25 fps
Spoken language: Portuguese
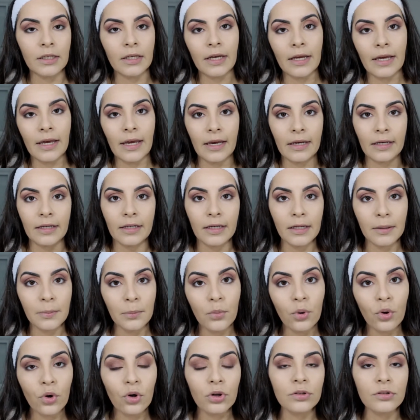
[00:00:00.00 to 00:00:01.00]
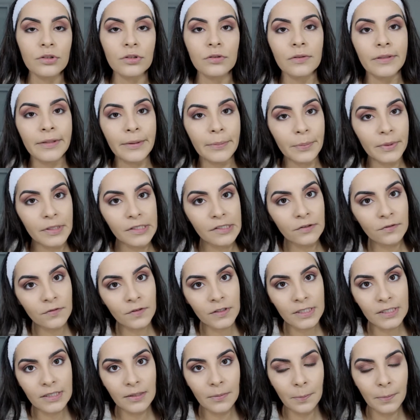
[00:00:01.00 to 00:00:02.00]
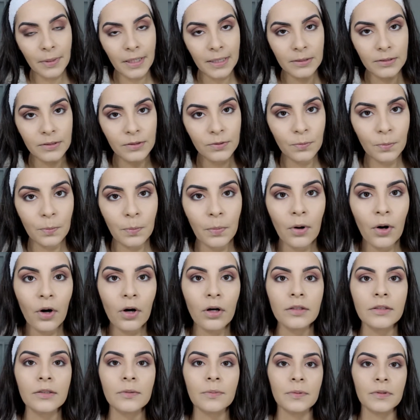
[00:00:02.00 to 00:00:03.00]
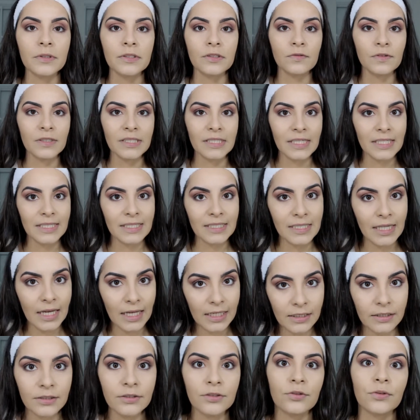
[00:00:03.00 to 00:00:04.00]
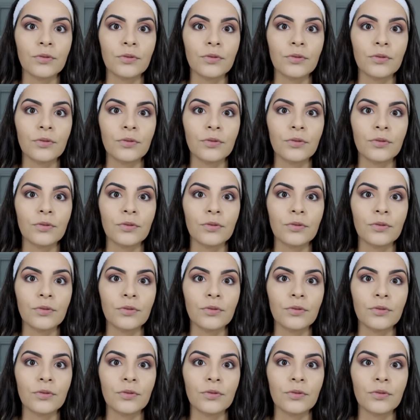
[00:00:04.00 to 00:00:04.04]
é, cremoso, depois você passa o pó, depois você sela esse